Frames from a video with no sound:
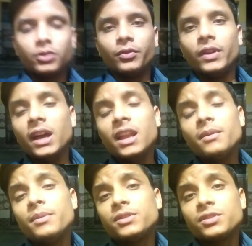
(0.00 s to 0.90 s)
तो
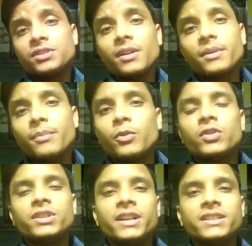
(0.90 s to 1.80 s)
फिलहाल अभी बज चुके शाम के
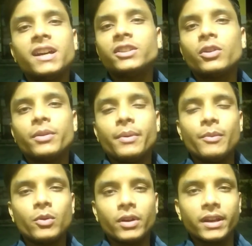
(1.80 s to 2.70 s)
पूरे साढ़े सात और अभी
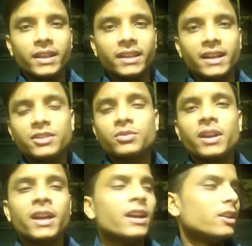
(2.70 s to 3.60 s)
हम लोग घर के अंदर आ
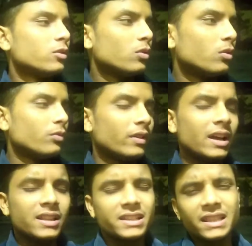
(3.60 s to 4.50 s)
चुके हैं तो
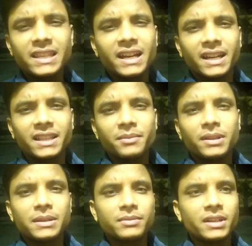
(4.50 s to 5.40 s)
फिलहाल जल्दी आ गए थे
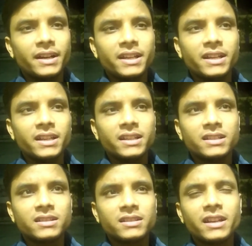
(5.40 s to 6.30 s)
मतलब साढ़े
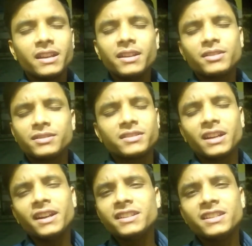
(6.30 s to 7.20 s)
छः नहीं
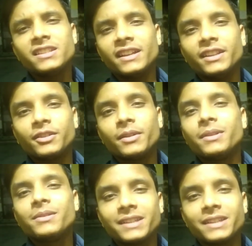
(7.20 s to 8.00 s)
साढ़े छः ज़्यादा हो गया मतलब